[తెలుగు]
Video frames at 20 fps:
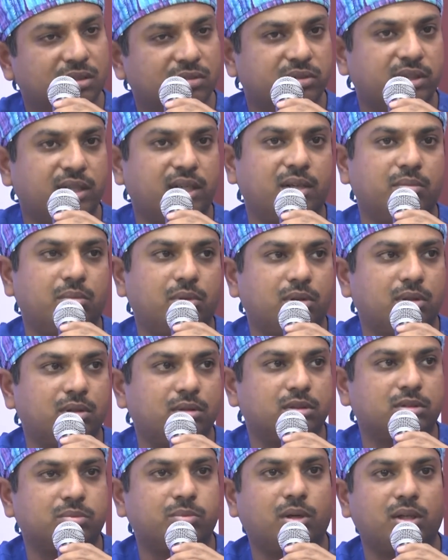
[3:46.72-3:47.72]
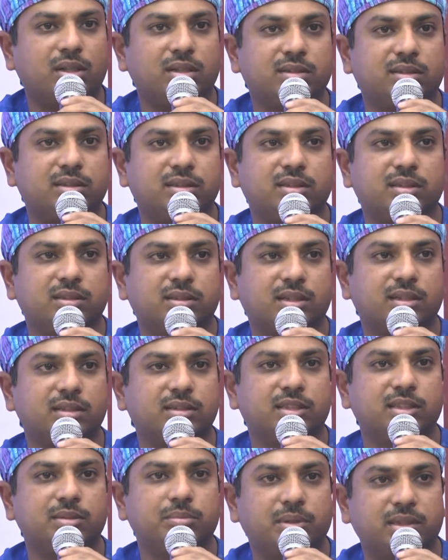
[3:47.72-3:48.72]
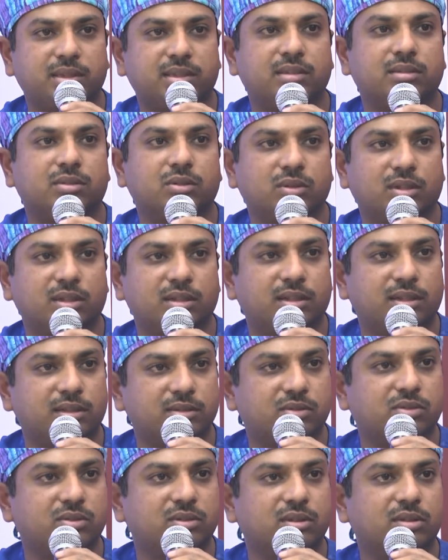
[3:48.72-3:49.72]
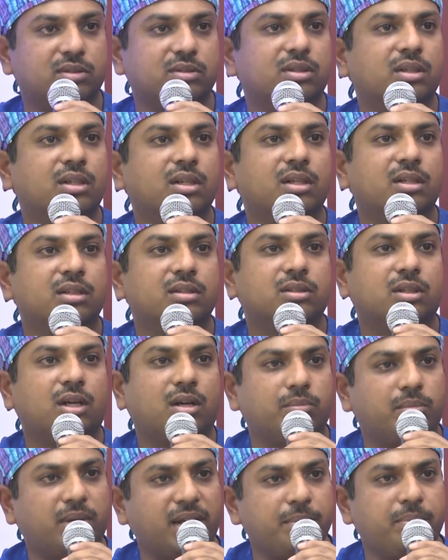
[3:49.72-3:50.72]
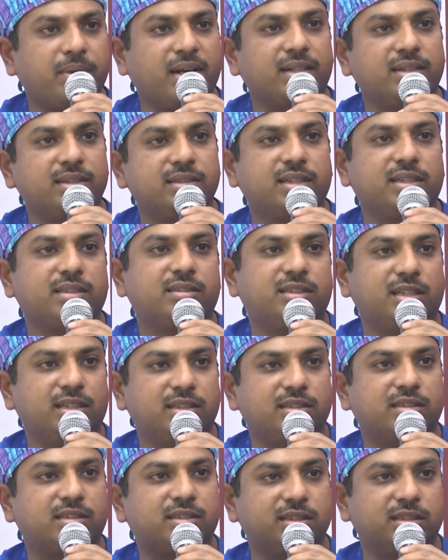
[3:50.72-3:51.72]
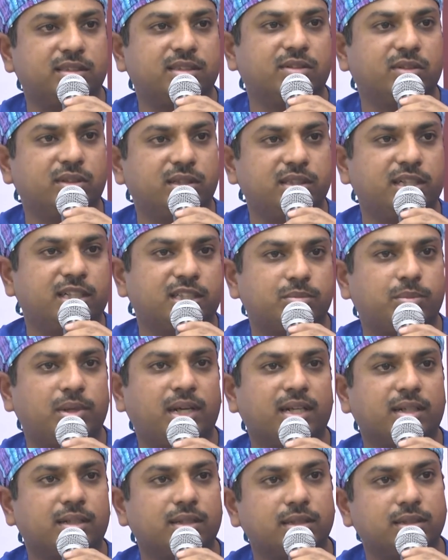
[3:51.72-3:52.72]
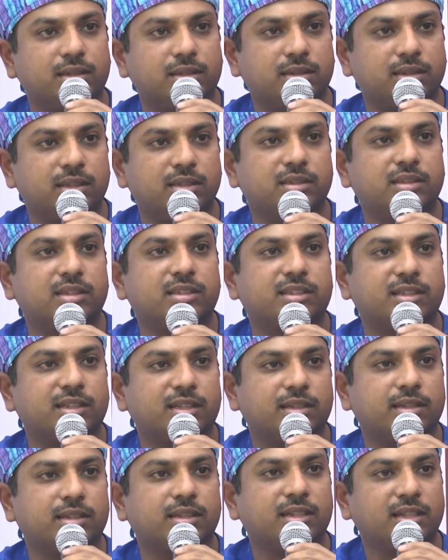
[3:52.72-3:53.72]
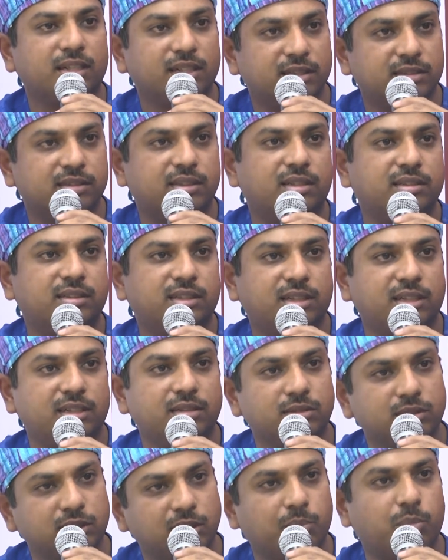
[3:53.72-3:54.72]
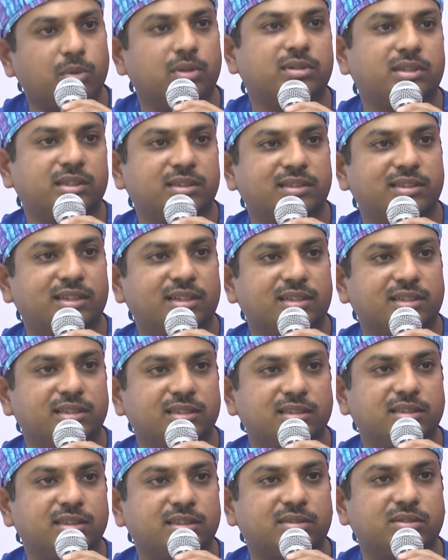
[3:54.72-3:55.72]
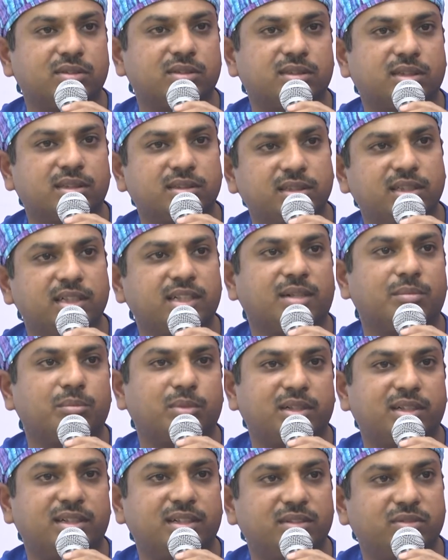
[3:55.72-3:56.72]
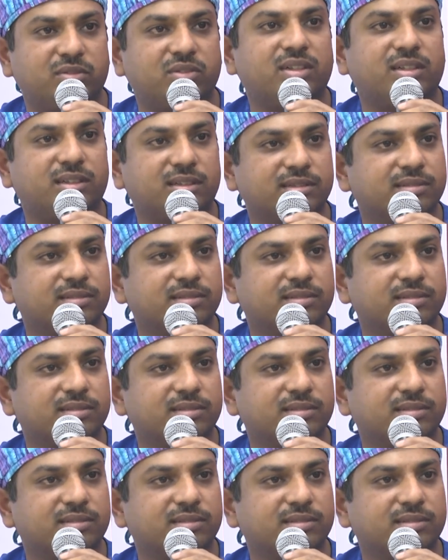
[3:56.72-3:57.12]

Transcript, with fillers: వీఆర్ ఏబుల్ టు డూ స్మాల్ ఇన్సిషన్ సర్జరీ పేషెంట్ తొందరగా నడుస్తున్నారు సో మై ప్రాక్టీస్ హెస్ చేంజ్ సిక్స్ సెవెన్ ఇయర్స్ బ్యాక్ నేను చేసిన సర్జరీను ఇప్పుడు సిక్స్ ఇయర్స్ నుంచి చేస్తున్న సర్జరీ కంప్లీట్ డిఫరెంట్